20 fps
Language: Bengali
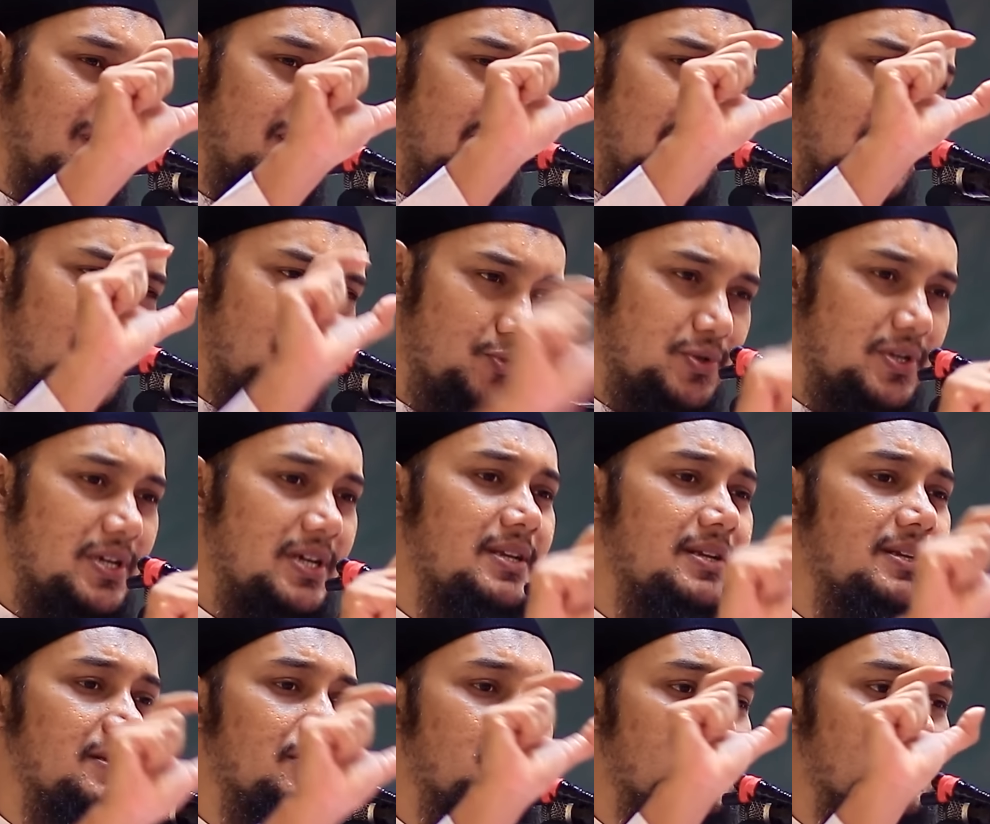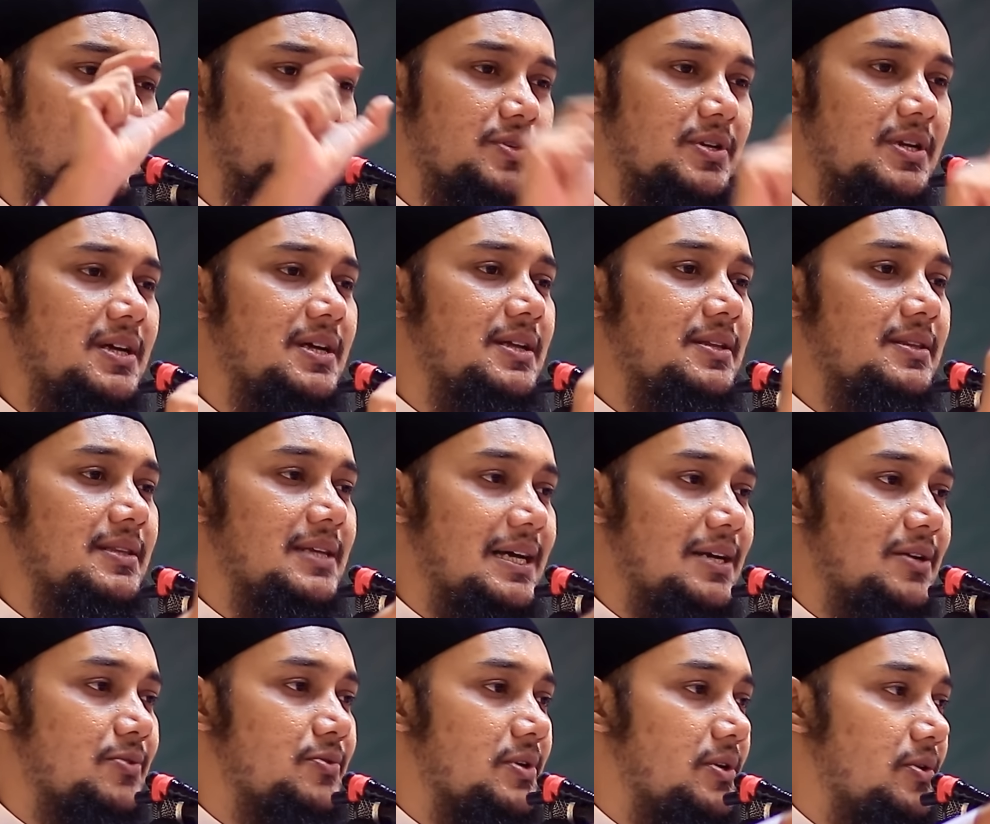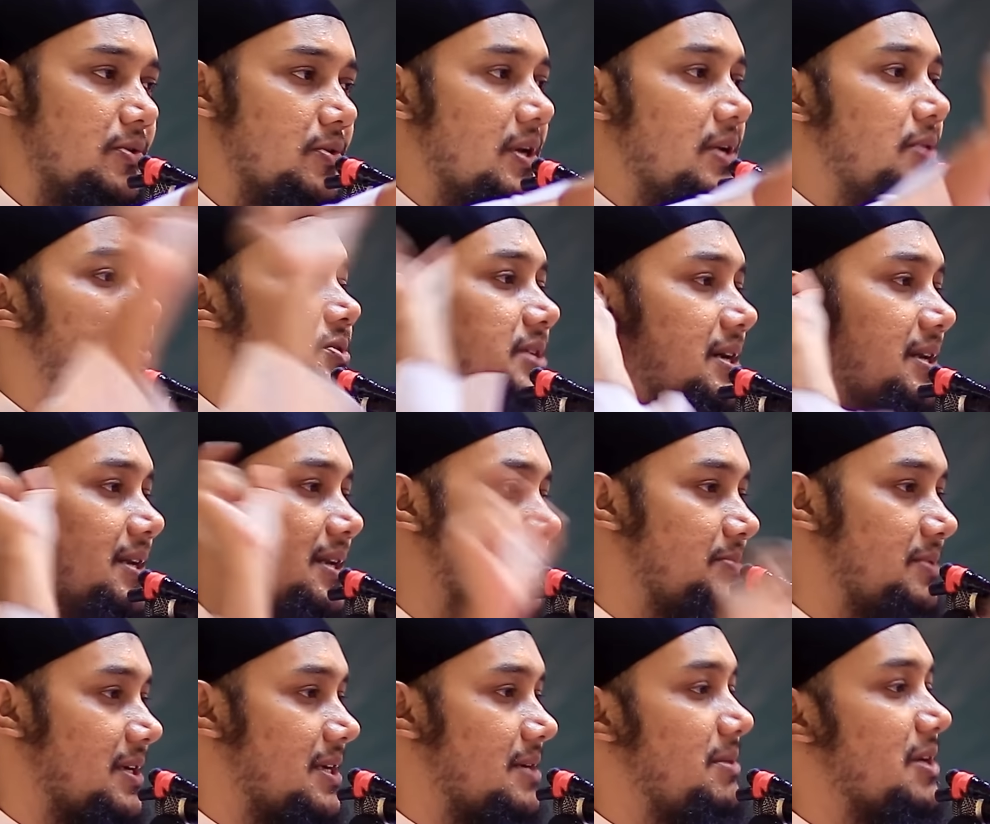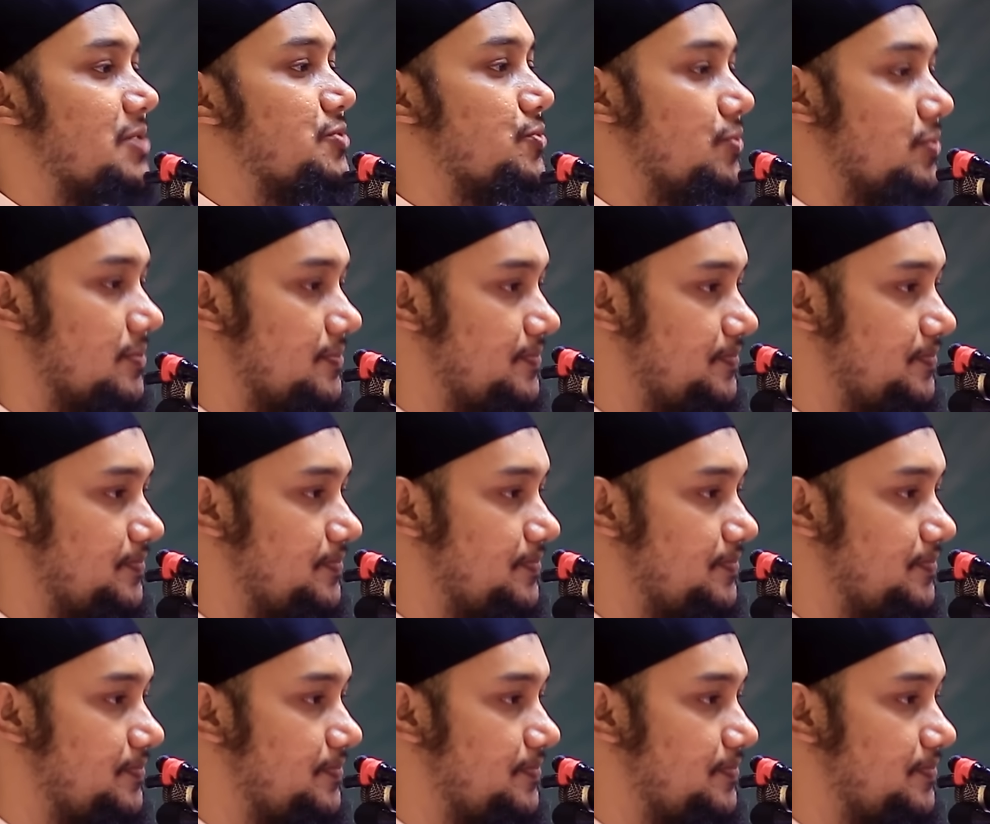খেজুরের টুকরা দান করে হলেও জাহান্নাম থেকে বাঁচো